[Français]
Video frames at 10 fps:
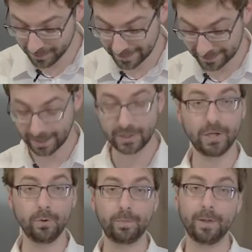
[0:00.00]
Certains que j'ai
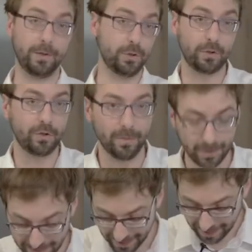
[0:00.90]
loupé, ben je
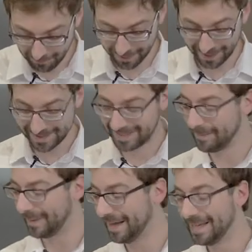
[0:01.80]
recommence. Voilà, c'est
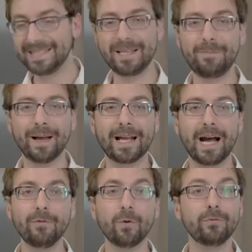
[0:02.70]
pas, c'est pas
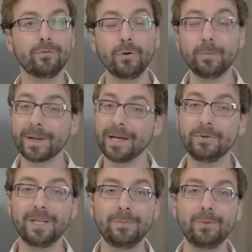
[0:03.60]
grave. Vous louperez au
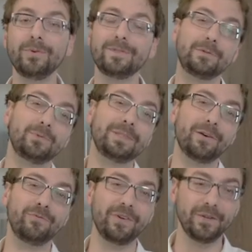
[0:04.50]
début, c'est tout à
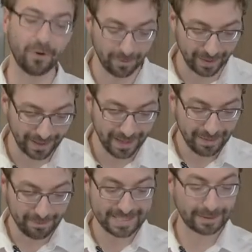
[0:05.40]
fait normal,
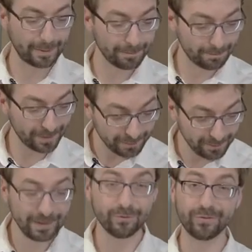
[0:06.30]
mais ça m'a
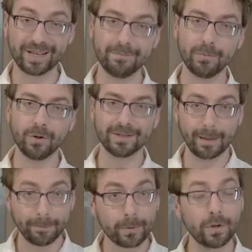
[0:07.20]
permis vraiment
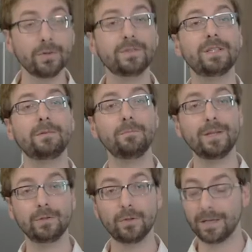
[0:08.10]
d'apprendre cette
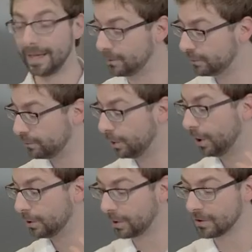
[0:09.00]
méthode-là et de vous
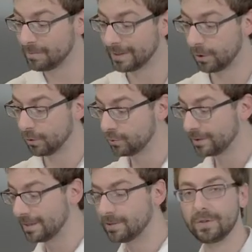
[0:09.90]
transmettre en tout
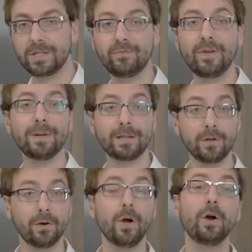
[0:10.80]
cas ce que j'ai fait.
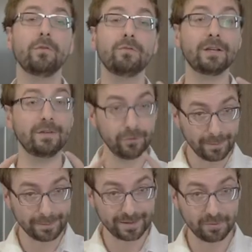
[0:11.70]
Maintenant, vous avez
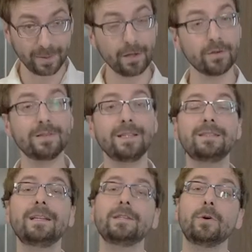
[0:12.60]
vous-même des expériences,
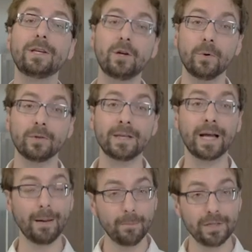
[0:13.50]
laissez-les dans les
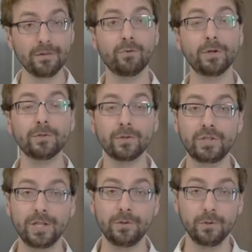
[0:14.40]
commentaires. Abonnez-vous à notre
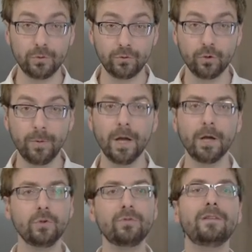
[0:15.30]
chaîne YouTube.
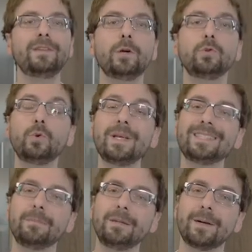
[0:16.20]
Nouvelle vidéo tous les
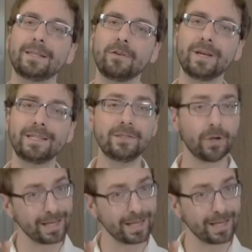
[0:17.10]
samedis matin vers 10h.